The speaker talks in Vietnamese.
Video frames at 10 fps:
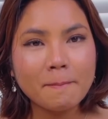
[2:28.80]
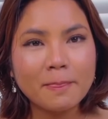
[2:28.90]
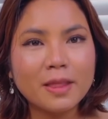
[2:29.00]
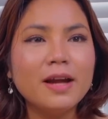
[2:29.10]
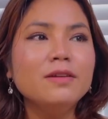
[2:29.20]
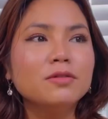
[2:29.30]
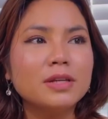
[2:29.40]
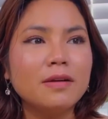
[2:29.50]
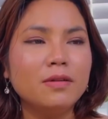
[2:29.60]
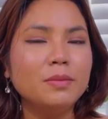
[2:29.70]
tại dù
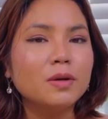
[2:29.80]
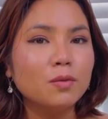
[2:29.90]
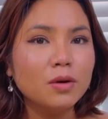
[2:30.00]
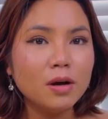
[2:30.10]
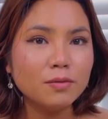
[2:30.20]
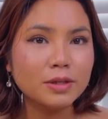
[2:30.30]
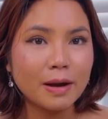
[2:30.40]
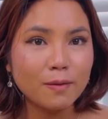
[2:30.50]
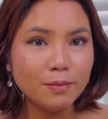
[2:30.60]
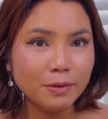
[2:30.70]
sao thì Mary cũng có ông
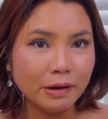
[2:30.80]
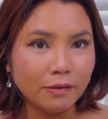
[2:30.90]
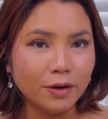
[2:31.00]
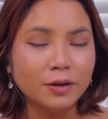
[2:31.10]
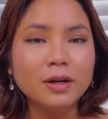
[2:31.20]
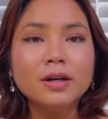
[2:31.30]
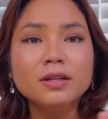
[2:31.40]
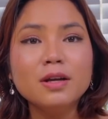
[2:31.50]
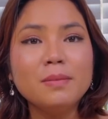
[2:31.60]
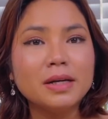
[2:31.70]
xã của Mary rồi
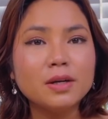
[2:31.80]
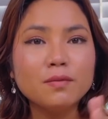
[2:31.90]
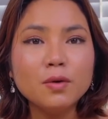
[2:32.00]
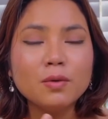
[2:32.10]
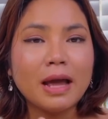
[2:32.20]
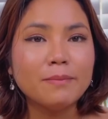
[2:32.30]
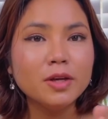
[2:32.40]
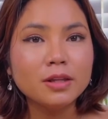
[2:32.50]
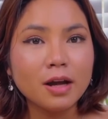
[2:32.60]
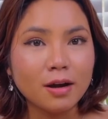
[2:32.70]
nhưng mà trong lúc làm
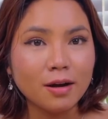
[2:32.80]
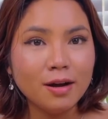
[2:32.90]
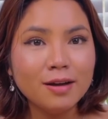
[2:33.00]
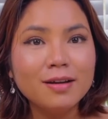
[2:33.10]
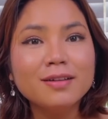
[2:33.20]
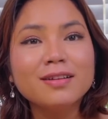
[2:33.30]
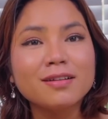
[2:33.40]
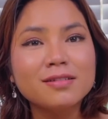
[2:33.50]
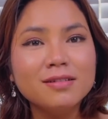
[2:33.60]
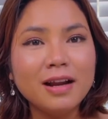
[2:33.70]
giấy tờ
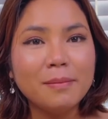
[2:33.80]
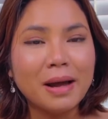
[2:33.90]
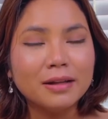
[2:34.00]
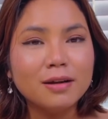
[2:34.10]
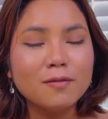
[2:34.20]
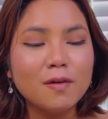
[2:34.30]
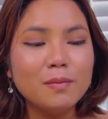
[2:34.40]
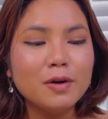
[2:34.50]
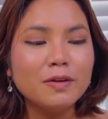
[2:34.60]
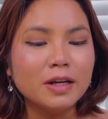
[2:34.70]
thật sự là bản thân của
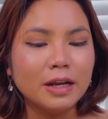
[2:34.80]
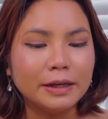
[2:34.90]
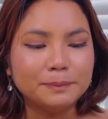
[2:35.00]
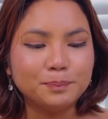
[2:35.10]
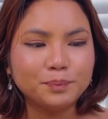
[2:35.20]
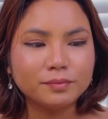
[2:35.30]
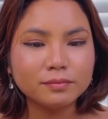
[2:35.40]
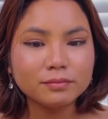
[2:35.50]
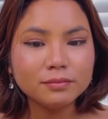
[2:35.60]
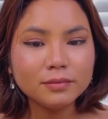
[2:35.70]
Mary là
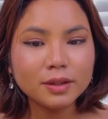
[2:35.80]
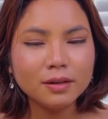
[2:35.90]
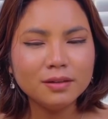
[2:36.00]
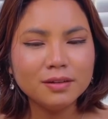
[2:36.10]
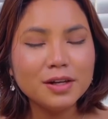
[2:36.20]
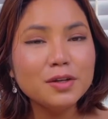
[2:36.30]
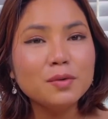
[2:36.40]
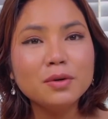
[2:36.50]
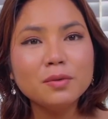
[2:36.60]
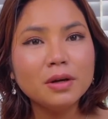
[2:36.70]
nói
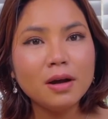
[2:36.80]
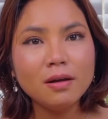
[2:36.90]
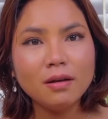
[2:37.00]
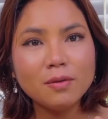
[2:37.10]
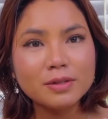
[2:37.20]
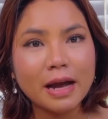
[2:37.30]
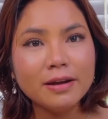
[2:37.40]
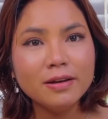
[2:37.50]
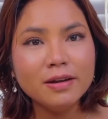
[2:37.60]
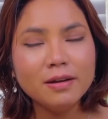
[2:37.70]
chung lúc đó ông xã
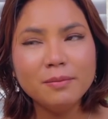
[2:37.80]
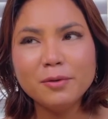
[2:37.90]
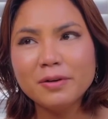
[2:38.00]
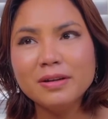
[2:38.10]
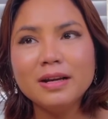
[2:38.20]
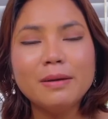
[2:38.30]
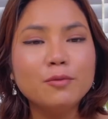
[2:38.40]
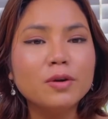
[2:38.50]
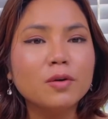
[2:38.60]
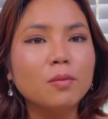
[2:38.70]
với ờ, Mary với lại
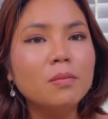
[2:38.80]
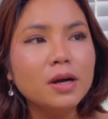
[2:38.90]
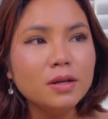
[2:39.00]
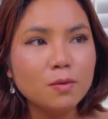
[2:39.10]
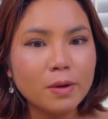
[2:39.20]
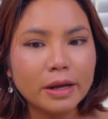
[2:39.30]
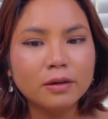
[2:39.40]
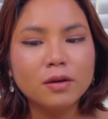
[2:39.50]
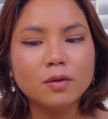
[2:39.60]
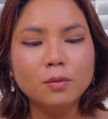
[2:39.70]
Mary cũng mới vừa
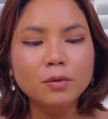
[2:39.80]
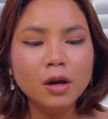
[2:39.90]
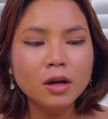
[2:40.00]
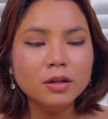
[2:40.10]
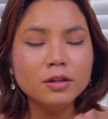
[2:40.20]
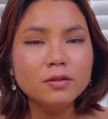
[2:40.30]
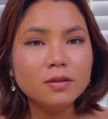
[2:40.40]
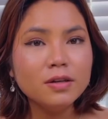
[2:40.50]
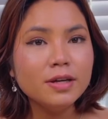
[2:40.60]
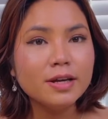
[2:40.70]
quen thôi cũng chưa
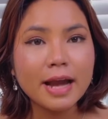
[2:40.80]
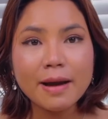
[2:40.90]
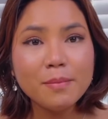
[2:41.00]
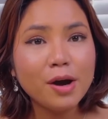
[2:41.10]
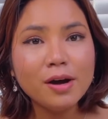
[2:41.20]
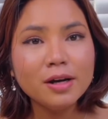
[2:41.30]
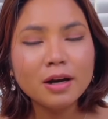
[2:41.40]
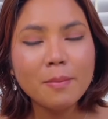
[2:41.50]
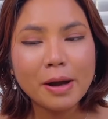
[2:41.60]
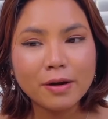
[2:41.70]
có gì gắn bó
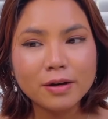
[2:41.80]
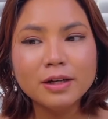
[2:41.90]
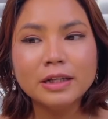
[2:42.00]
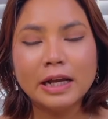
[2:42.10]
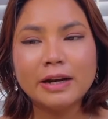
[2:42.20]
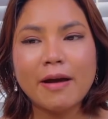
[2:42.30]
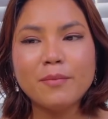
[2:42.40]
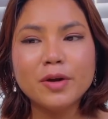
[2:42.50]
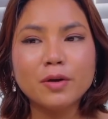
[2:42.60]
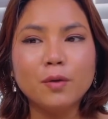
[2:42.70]
hết các bạn ơi nên thành ra
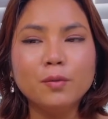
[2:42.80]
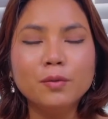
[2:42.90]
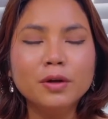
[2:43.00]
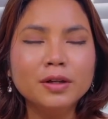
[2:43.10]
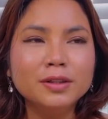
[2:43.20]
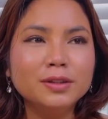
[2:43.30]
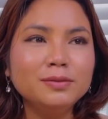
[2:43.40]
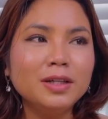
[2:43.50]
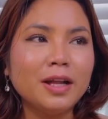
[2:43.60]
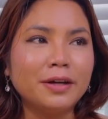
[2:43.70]
Mary cũng
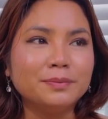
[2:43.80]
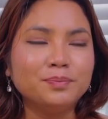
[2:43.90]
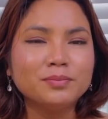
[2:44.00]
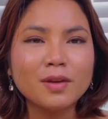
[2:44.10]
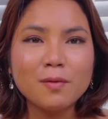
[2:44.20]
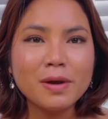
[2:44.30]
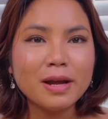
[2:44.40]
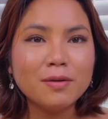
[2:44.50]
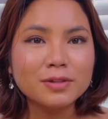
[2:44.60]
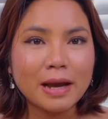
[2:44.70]
giống như là
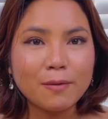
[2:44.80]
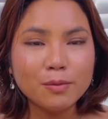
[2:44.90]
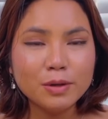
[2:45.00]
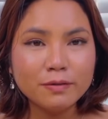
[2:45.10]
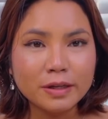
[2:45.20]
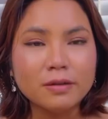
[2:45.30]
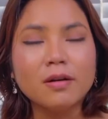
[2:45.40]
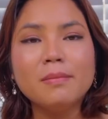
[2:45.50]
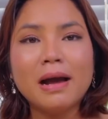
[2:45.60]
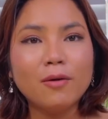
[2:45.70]
quen ông xã của Mary
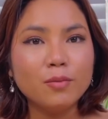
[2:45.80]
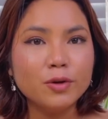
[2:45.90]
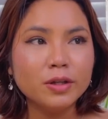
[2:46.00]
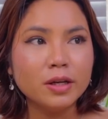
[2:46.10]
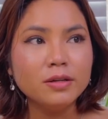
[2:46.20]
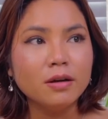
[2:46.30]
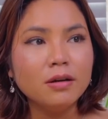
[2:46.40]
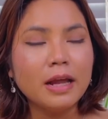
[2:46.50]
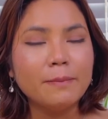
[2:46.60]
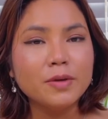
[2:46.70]
rồi ba của Mary thì
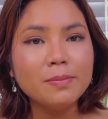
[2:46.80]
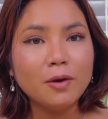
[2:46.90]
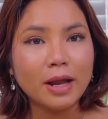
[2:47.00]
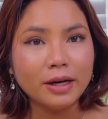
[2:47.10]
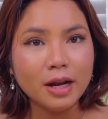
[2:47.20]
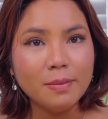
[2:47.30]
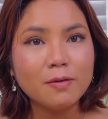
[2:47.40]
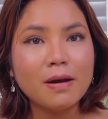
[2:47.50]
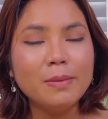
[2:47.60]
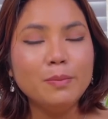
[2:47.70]
vẫn làm giấy bảo lãnh để mà
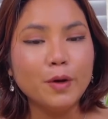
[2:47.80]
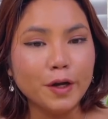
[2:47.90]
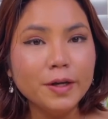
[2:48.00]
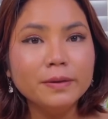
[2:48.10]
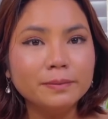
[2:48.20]
qua bên Mỹ